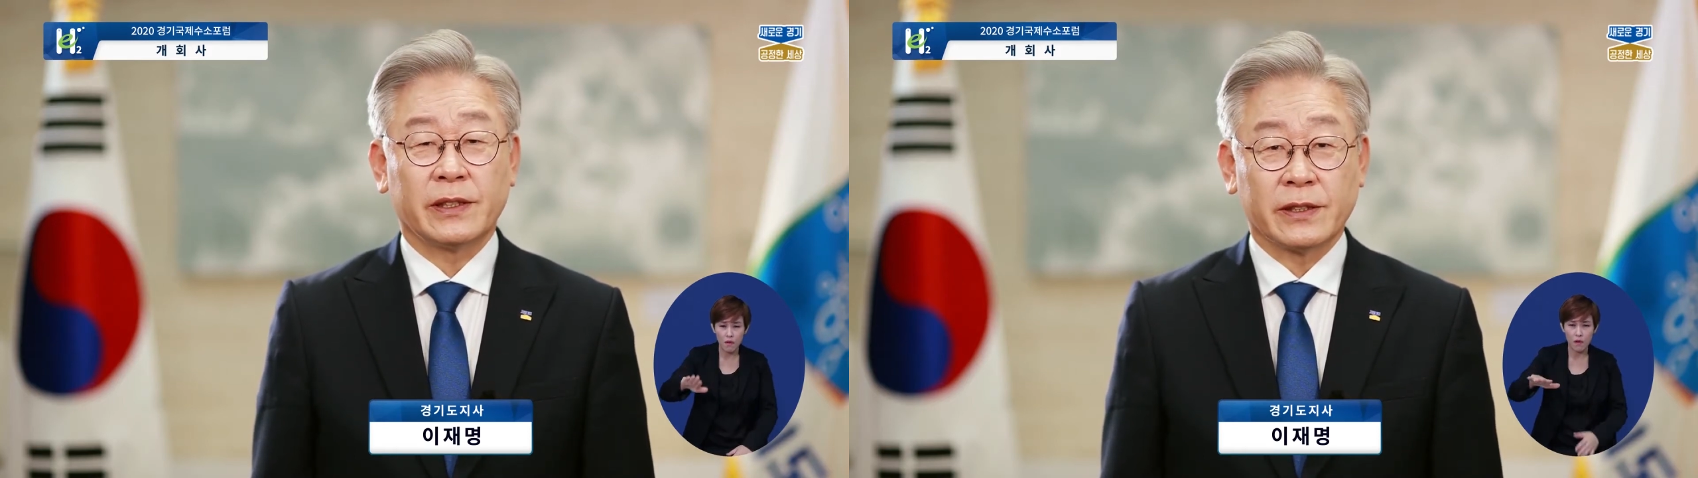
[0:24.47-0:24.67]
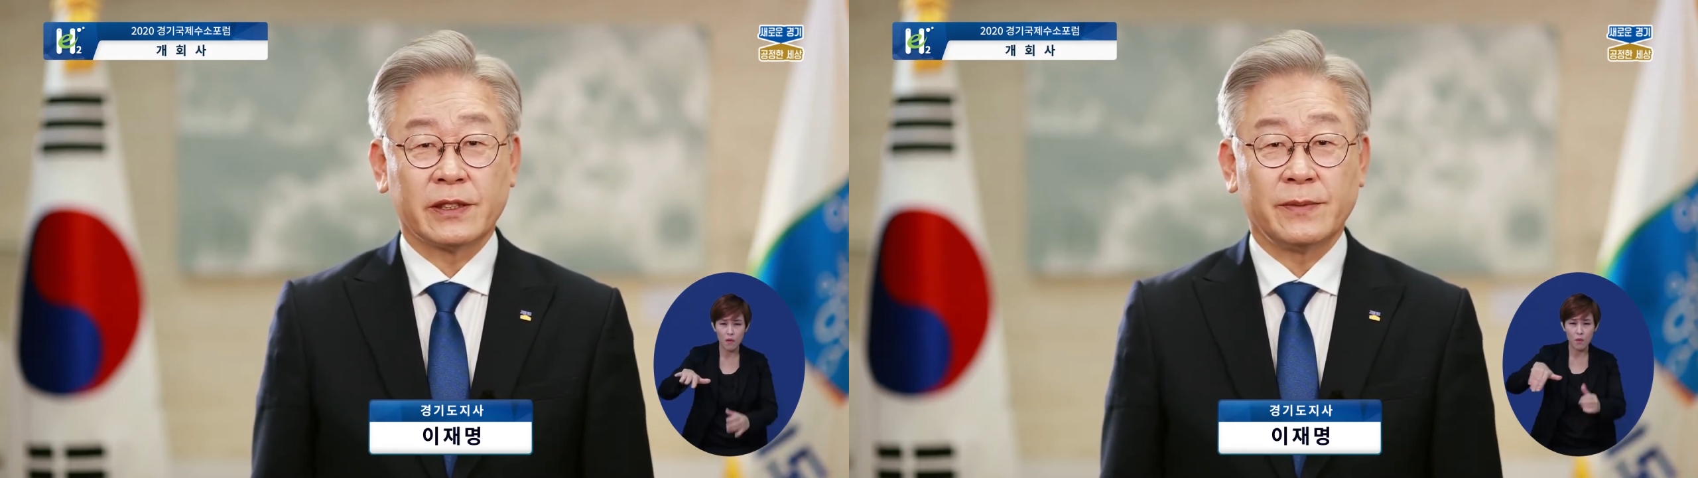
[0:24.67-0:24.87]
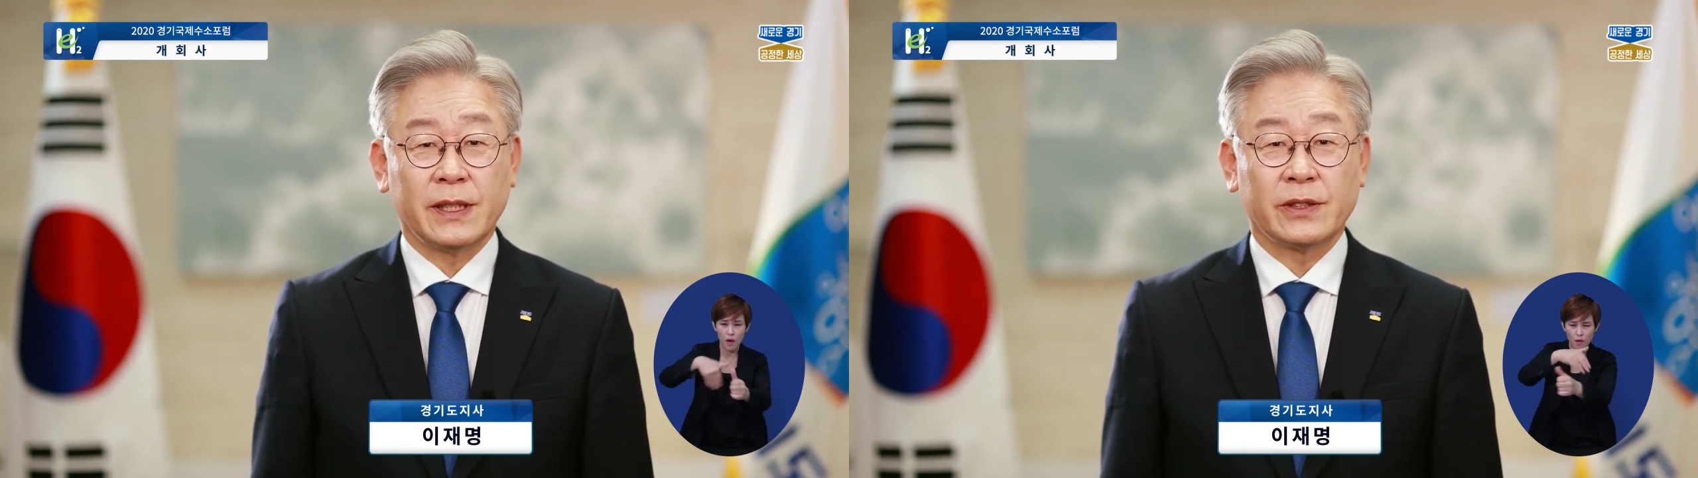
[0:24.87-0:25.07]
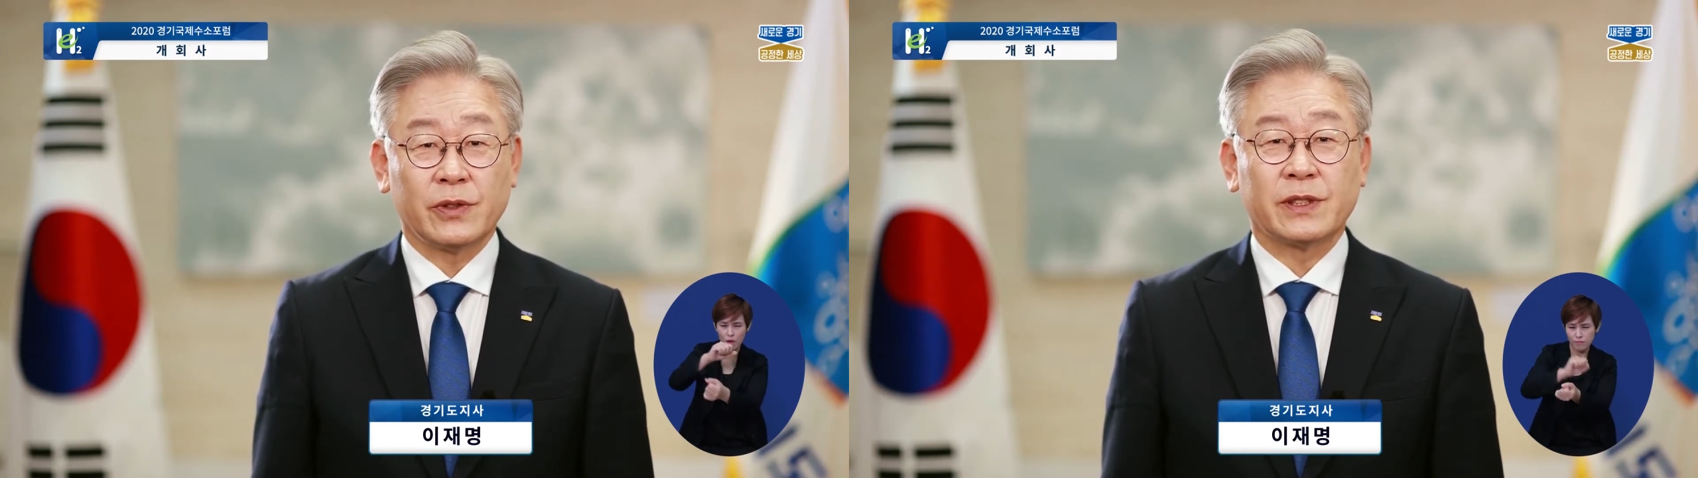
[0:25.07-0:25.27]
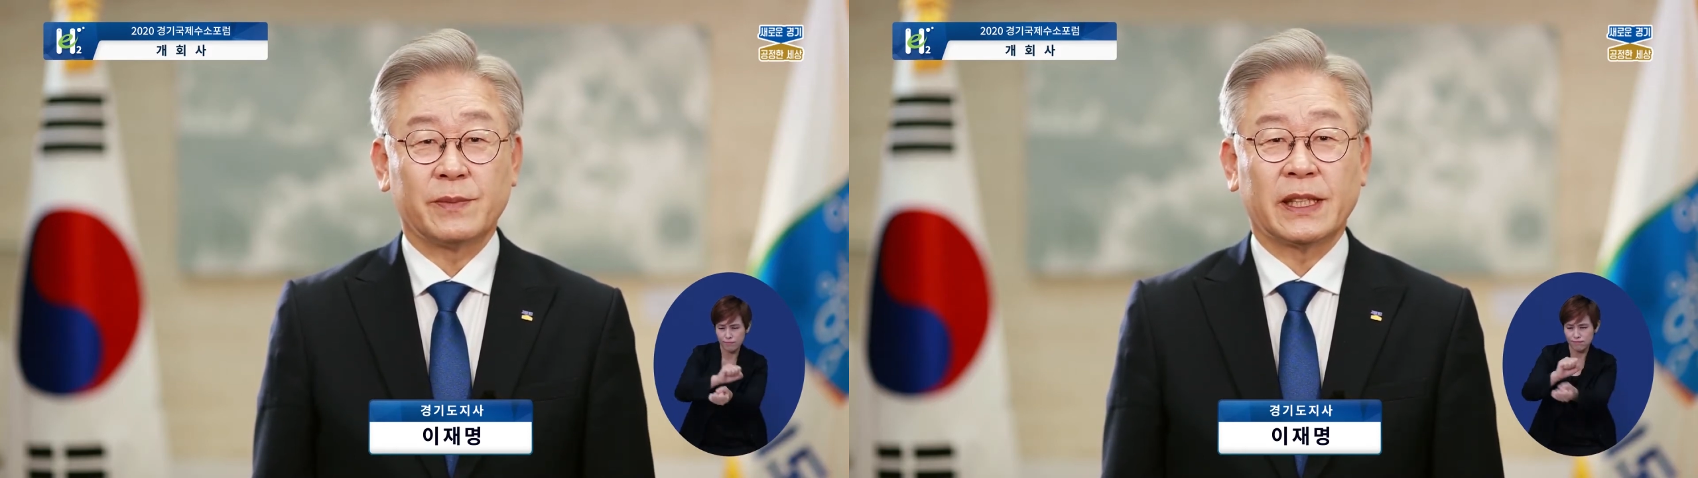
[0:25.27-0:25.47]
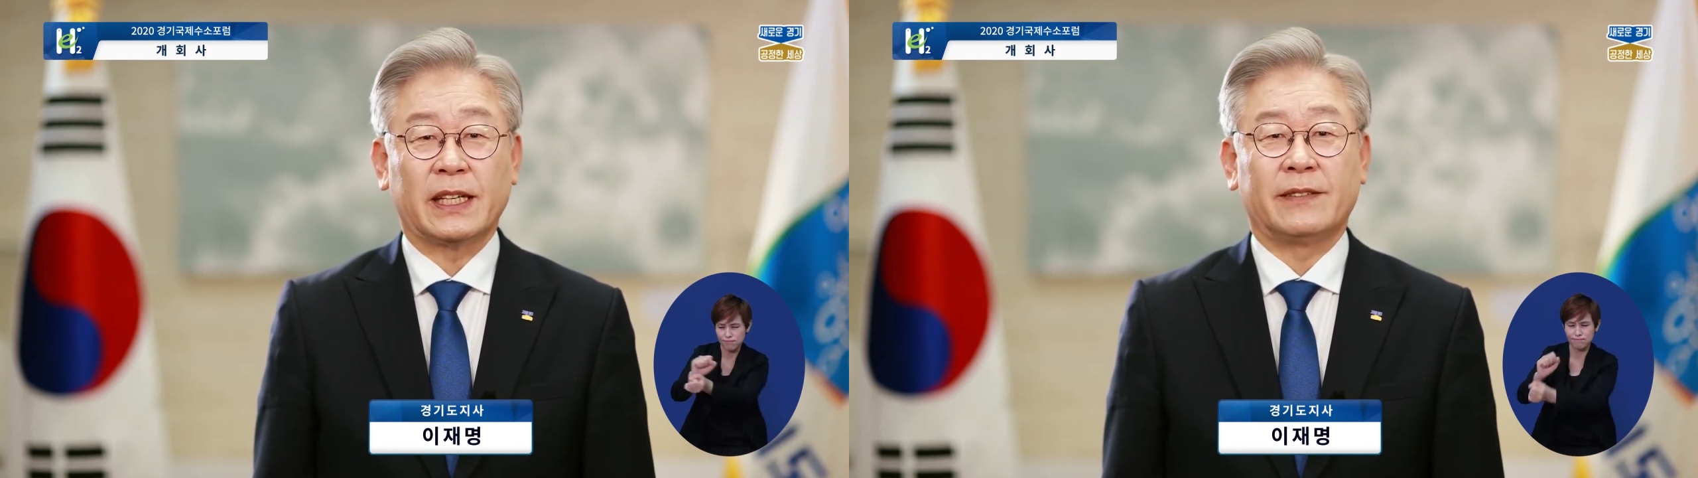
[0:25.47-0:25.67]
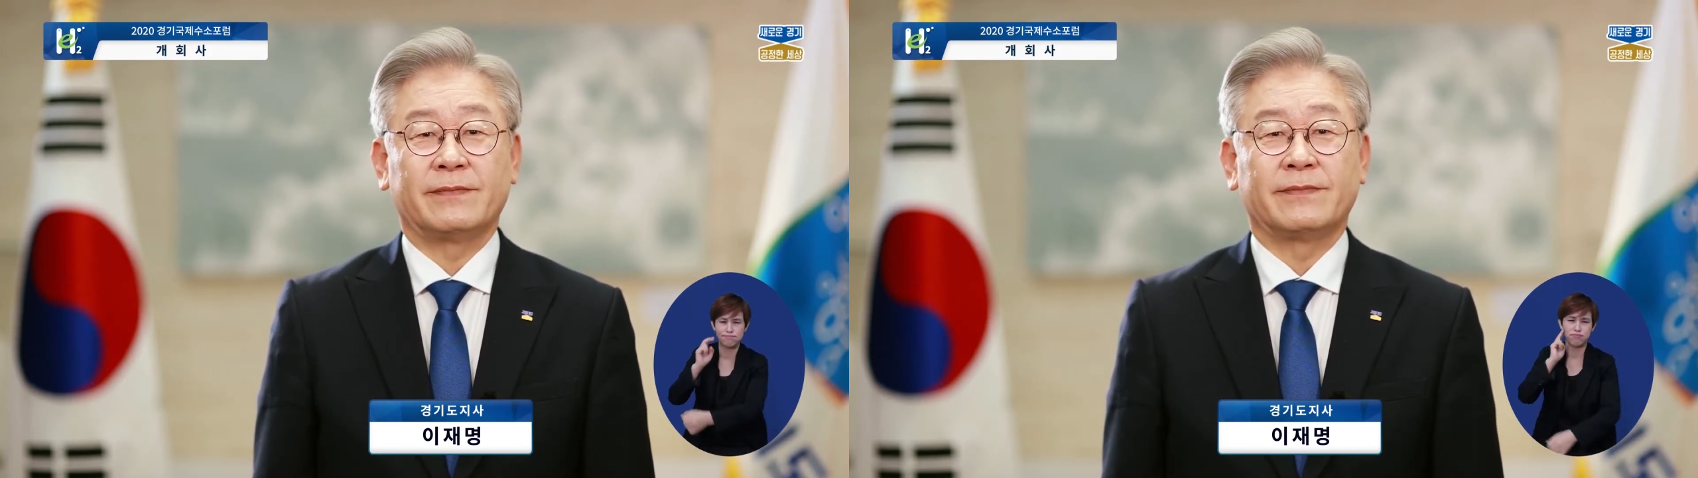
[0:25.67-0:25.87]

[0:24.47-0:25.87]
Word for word: 격심해지고 있습니다.